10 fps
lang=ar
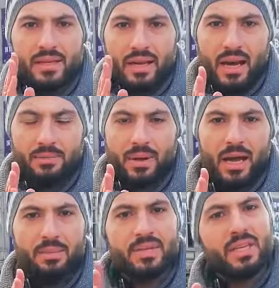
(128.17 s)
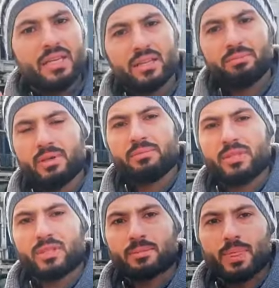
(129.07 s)
400 الى
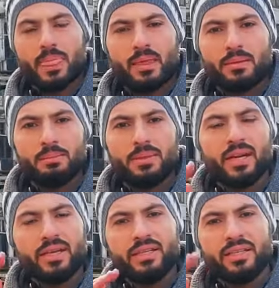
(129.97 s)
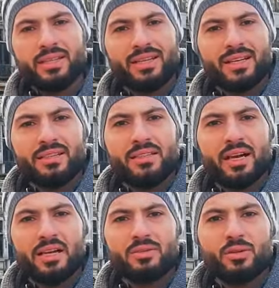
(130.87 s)
800 من راح يعلى عندي
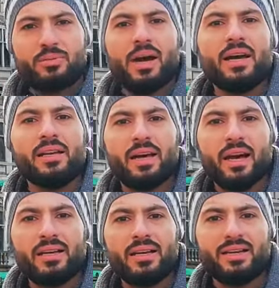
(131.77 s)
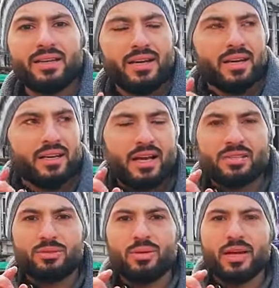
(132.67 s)
الايزو بهاي الحاله راح
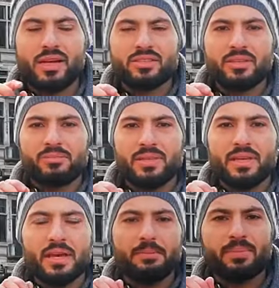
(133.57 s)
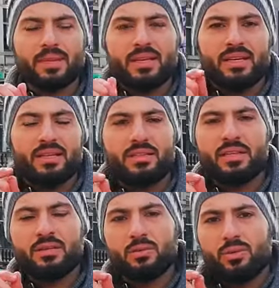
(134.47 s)
الصوره راح يصير بيها
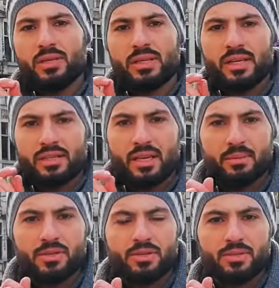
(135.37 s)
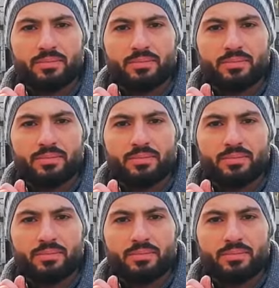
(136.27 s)
نقدر نقول نمش